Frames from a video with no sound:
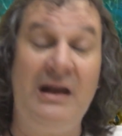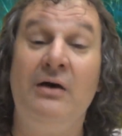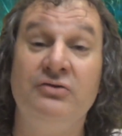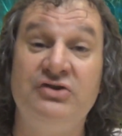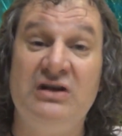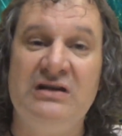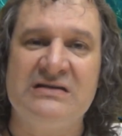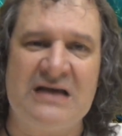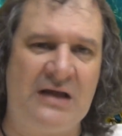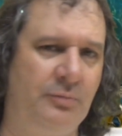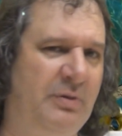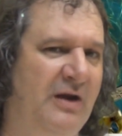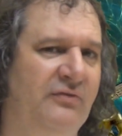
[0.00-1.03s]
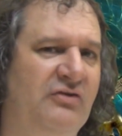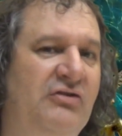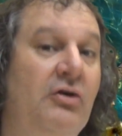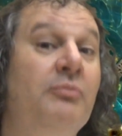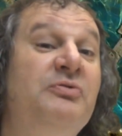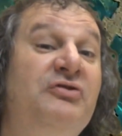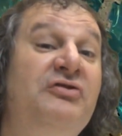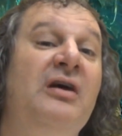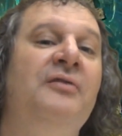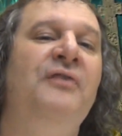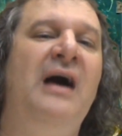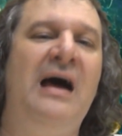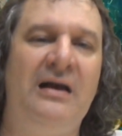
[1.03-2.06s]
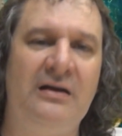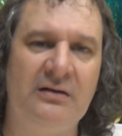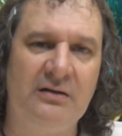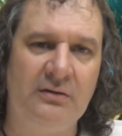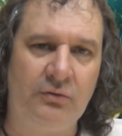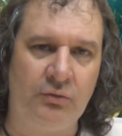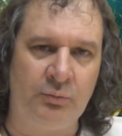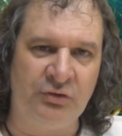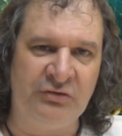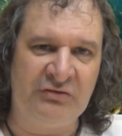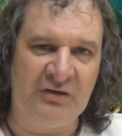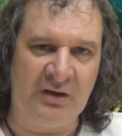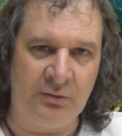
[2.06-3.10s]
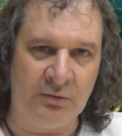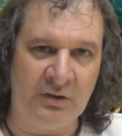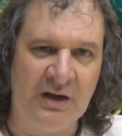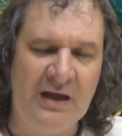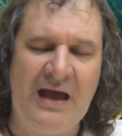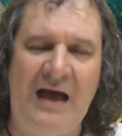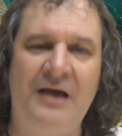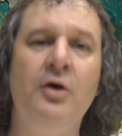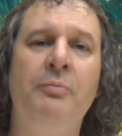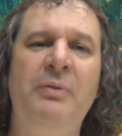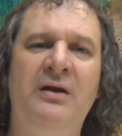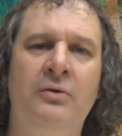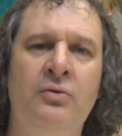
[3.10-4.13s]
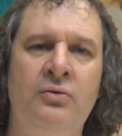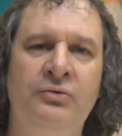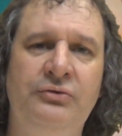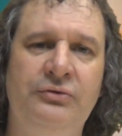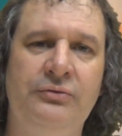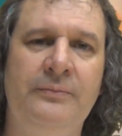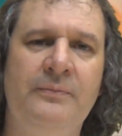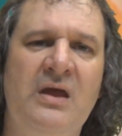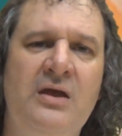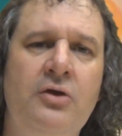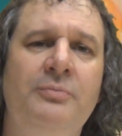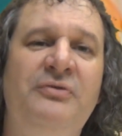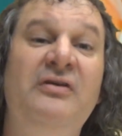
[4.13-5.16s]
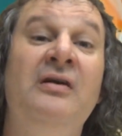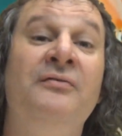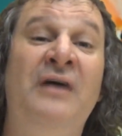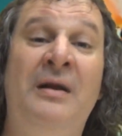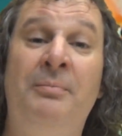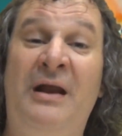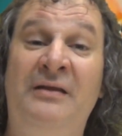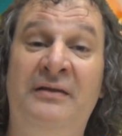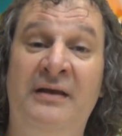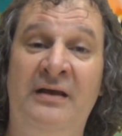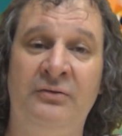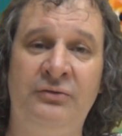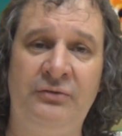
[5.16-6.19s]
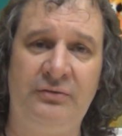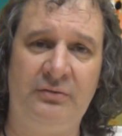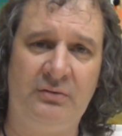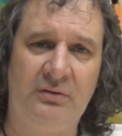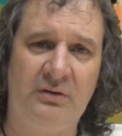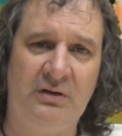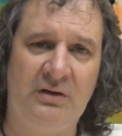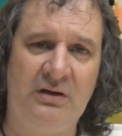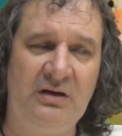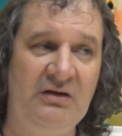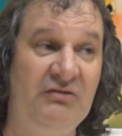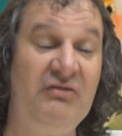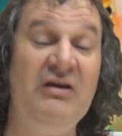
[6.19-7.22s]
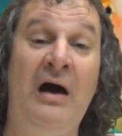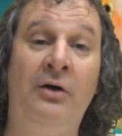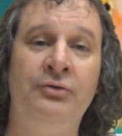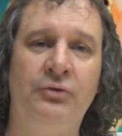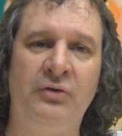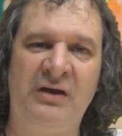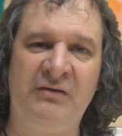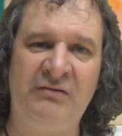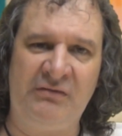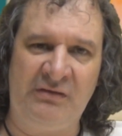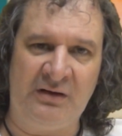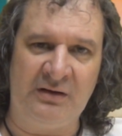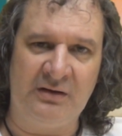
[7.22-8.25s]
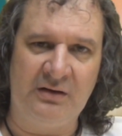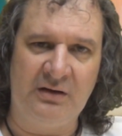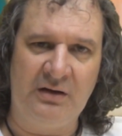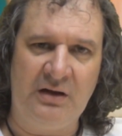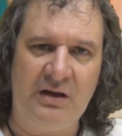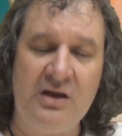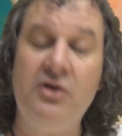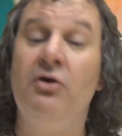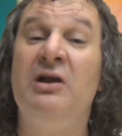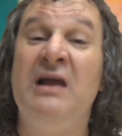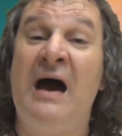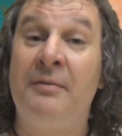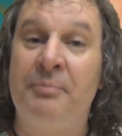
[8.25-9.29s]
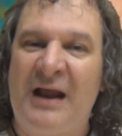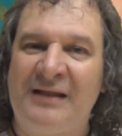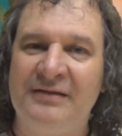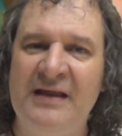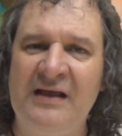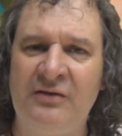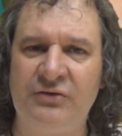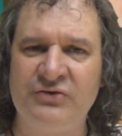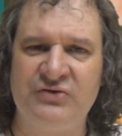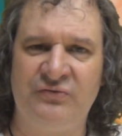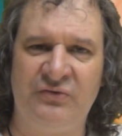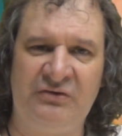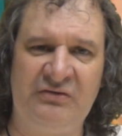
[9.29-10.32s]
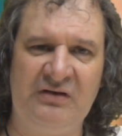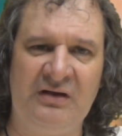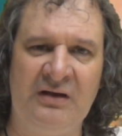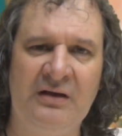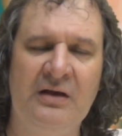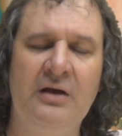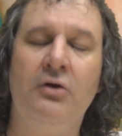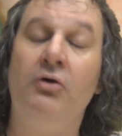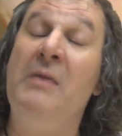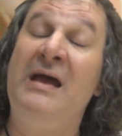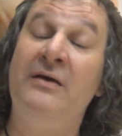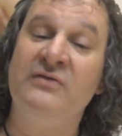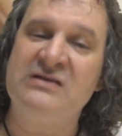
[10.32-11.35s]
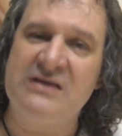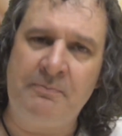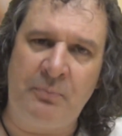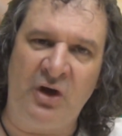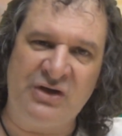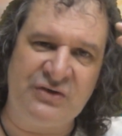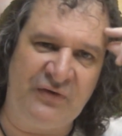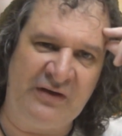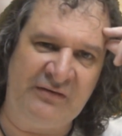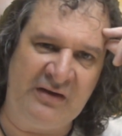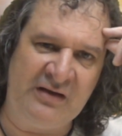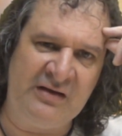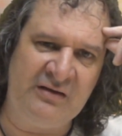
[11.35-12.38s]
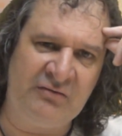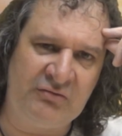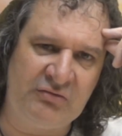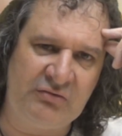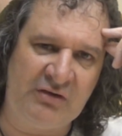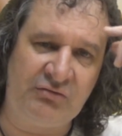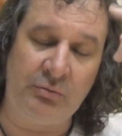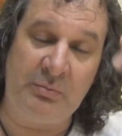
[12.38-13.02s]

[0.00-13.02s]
ele é utilizado para você observar o mundo exterior. Aí eu pergunto: e observar para dentro? E se autoconhecer? E olhar para dentro de você? Como é que você pode fazer isso?